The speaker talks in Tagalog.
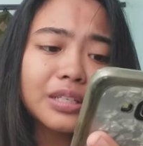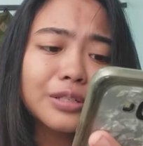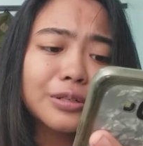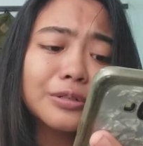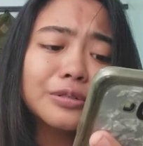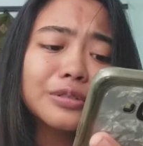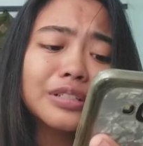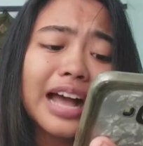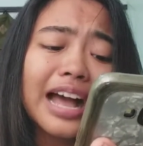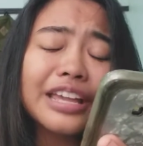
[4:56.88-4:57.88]
So,
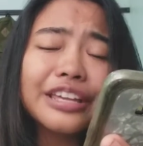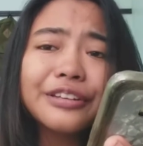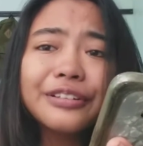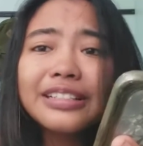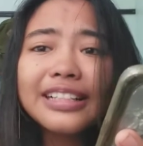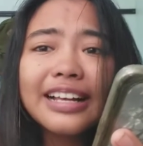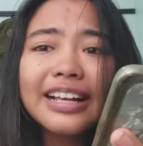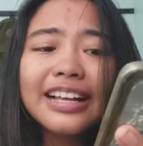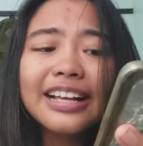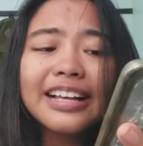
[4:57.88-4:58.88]
ayun
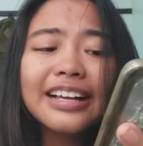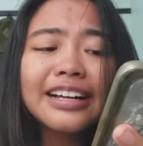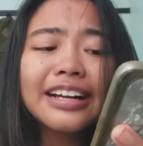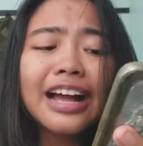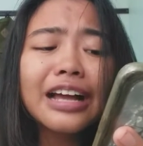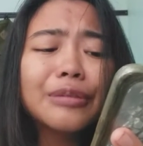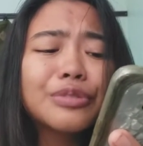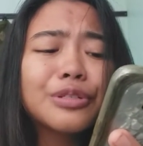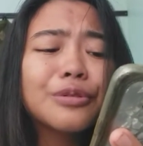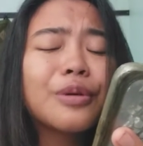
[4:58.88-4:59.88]
lang. I'm
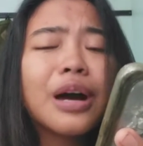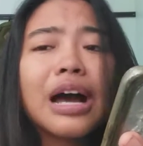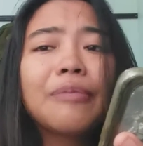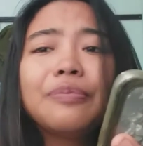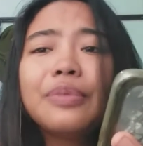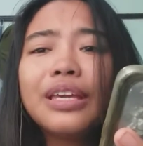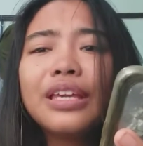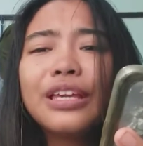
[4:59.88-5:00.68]
so happy.